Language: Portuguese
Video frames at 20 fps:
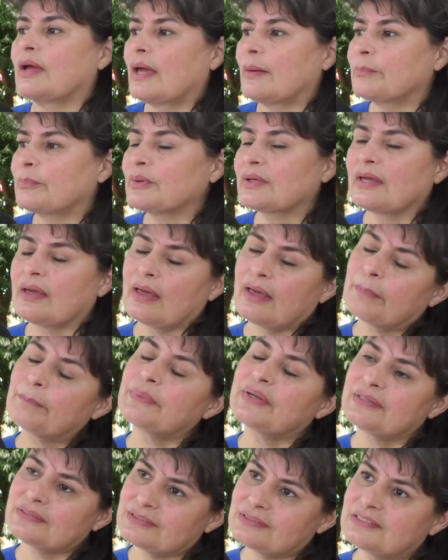é porque é
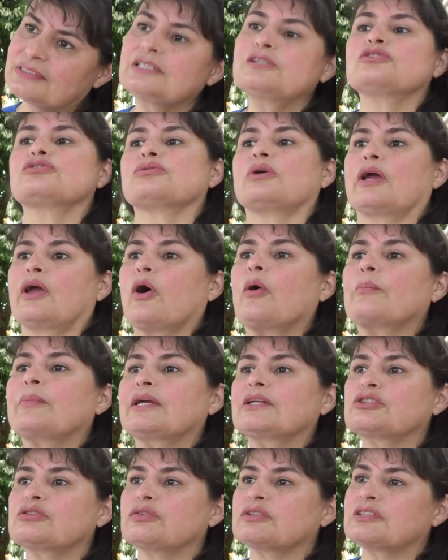preciso
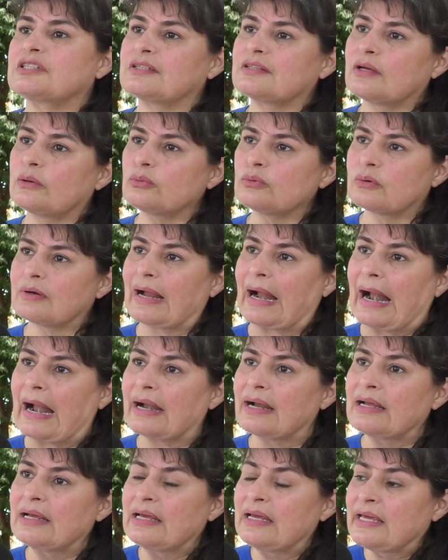realmente você ter um lugar